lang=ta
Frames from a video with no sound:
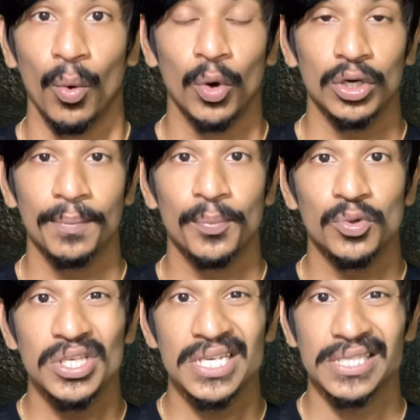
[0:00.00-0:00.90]
ஒரு
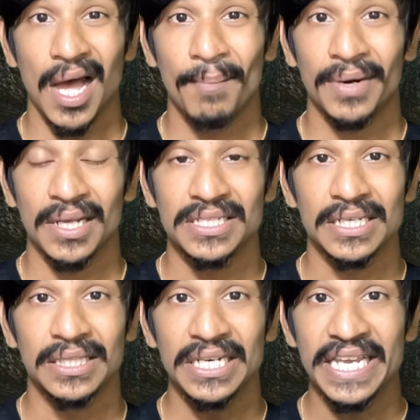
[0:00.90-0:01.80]
புதிய
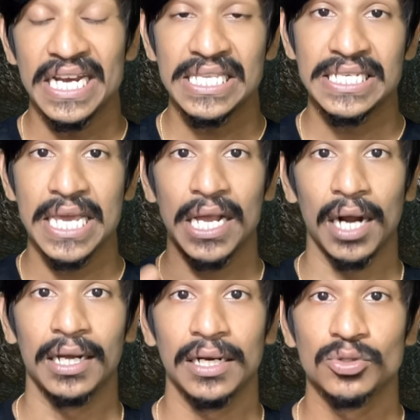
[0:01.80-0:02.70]
சாம்ராஜ்யத்தின் எழுச்சியை
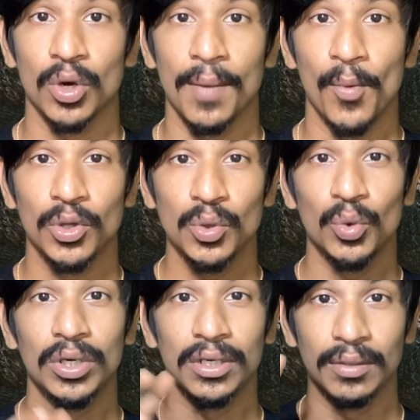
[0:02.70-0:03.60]
காணுங்கள்னு சொல்லும் போது
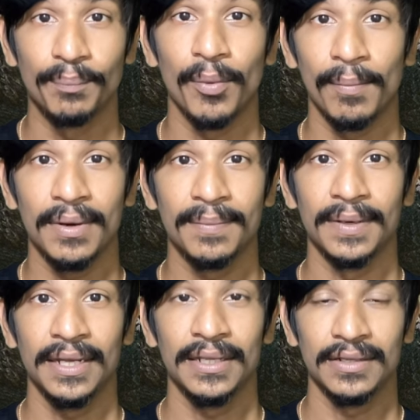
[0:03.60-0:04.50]
ஒரு பொம்பளை
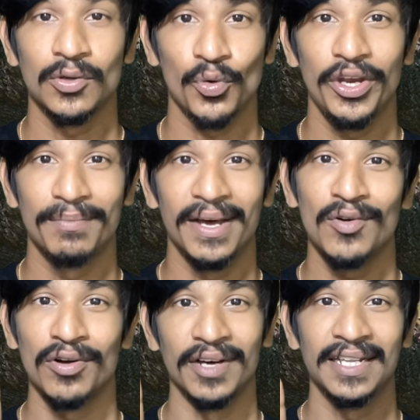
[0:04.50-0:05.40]
பிள்ளை அதாவது குயின் மாதிரி
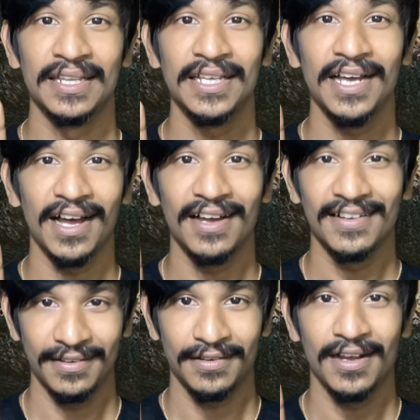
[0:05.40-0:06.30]
ஒன்று வருது
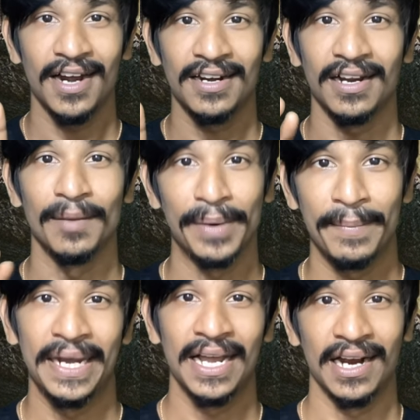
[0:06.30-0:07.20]
காட்டுறாங்க
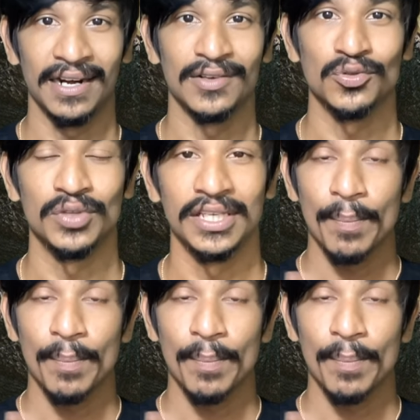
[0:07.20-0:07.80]
பிரமிட்லாம் காட்டுறாங்க சுற்றி